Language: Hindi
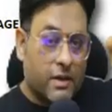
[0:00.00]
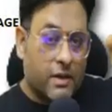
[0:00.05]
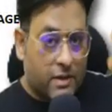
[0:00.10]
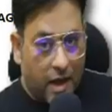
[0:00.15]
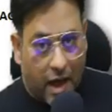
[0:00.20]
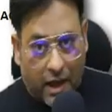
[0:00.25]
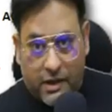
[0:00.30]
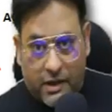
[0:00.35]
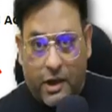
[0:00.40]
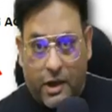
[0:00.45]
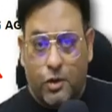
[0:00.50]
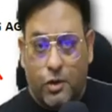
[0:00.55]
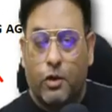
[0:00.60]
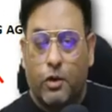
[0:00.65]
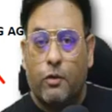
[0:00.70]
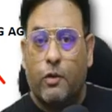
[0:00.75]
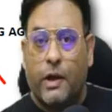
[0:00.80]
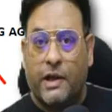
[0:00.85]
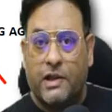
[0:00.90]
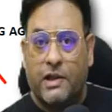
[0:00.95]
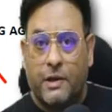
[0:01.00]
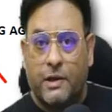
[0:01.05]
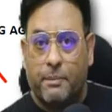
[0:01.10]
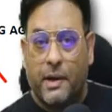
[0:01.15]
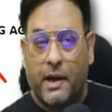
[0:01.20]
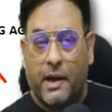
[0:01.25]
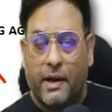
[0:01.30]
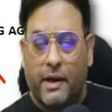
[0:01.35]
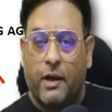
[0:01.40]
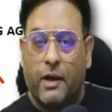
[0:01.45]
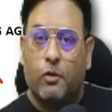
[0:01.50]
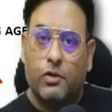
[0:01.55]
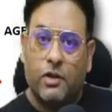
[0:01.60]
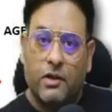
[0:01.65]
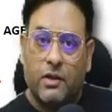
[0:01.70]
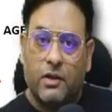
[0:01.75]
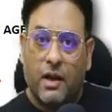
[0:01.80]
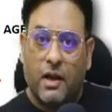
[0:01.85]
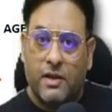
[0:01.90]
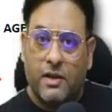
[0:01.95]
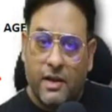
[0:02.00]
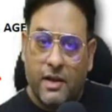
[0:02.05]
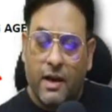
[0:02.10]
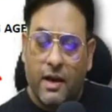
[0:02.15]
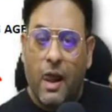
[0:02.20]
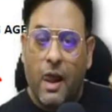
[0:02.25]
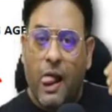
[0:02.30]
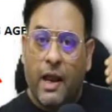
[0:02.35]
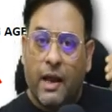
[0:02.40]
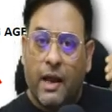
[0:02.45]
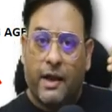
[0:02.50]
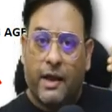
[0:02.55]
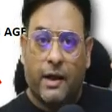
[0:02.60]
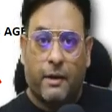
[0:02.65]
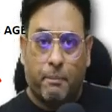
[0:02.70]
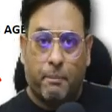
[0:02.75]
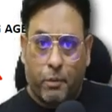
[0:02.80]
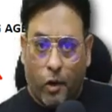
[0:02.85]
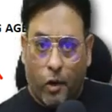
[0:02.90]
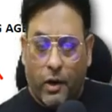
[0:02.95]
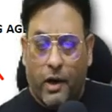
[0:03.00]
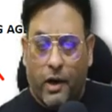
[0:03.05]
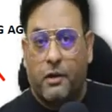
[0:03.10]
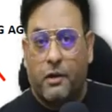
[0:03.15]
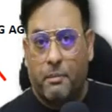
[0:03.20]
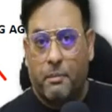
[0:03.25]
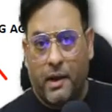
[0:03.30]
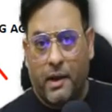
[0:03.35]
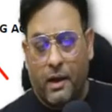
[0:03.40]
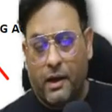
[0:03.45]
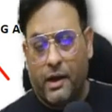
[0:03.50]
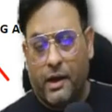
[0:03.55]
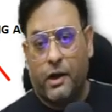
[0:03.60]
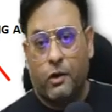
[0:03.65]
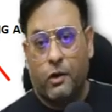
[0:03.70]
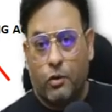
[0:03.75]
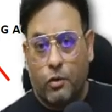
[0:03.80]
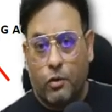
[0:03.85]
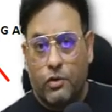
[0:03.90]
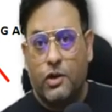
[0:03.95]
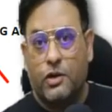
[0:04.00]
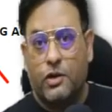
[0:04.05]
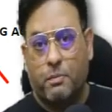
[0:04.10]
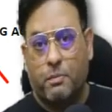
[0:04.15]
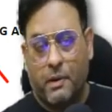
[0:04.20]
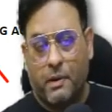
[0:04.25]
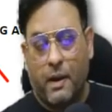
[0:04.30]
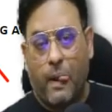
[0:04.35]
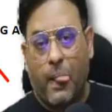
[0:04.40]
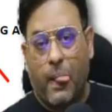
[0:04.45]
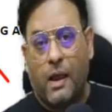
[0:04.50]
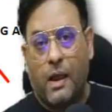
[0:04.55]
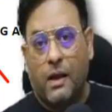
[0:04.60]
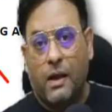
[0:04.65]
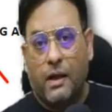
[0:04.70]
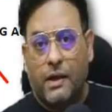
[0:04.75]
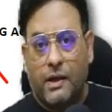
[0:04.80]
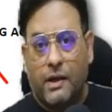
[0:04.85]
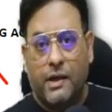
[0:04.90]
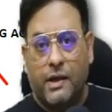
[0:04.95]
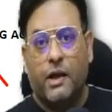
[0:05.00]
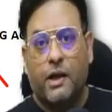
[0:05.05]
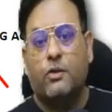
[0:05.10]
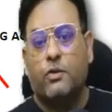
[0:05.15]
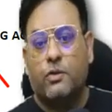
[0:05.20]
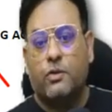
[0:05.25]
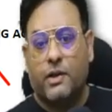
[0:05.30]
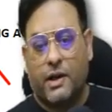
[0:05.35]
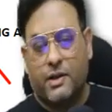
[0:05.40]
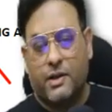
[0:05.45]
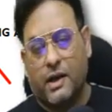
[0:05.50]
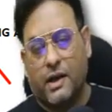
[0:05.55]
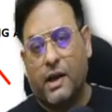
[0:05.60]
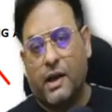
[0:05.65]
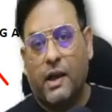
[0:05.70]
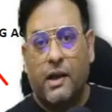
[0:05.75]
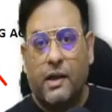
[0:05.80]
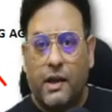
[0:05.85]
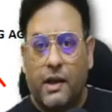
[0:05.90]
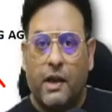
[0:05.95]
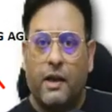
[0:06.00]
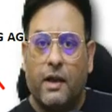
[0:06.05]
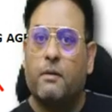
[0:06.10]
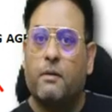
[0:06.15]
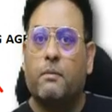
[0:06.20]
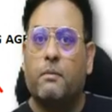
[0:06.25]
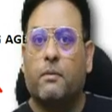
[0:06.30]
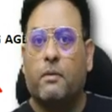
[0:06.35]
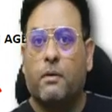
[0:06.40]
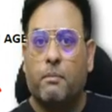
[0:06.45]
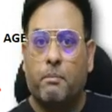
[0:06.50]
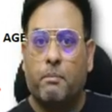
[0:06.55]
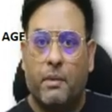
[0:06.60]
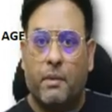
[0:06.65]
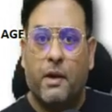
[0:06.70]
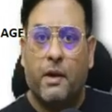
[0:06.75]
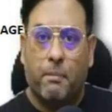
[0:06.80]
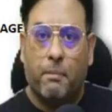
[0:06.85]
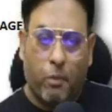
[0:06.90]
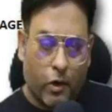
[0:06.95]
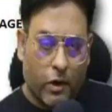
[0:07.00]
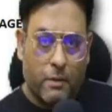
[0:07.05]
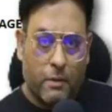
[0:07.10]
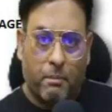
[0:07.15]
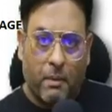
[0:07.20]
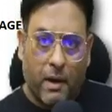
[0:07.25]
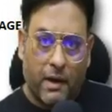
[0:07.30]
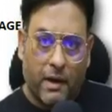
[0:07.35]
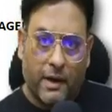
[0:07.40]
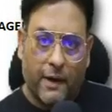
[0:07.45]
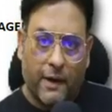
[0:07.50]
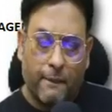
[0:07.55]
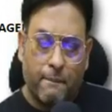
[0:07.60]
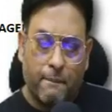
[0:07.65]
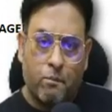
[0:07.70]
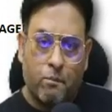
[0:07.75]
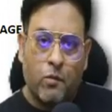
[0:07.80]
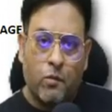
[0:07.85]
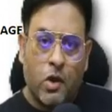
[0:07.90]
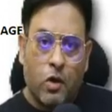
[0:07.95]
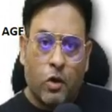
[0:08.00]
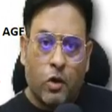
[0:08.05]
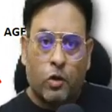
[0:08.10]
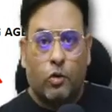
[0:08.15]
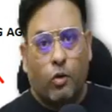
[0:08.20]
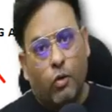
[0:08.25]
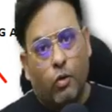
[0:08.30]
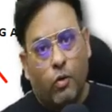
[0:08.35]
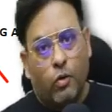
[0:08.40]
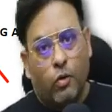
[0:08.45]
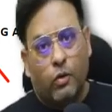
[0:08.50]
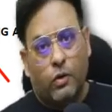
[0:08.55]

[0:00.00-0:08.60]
साथ के जो है वो एक्सीपियंट है उसी तरह से एक प्रोडक्ट में एक डोजेज में ये जो सेक्शन है ये एक मेन इम्पॉर्टेंट पार्ट है तो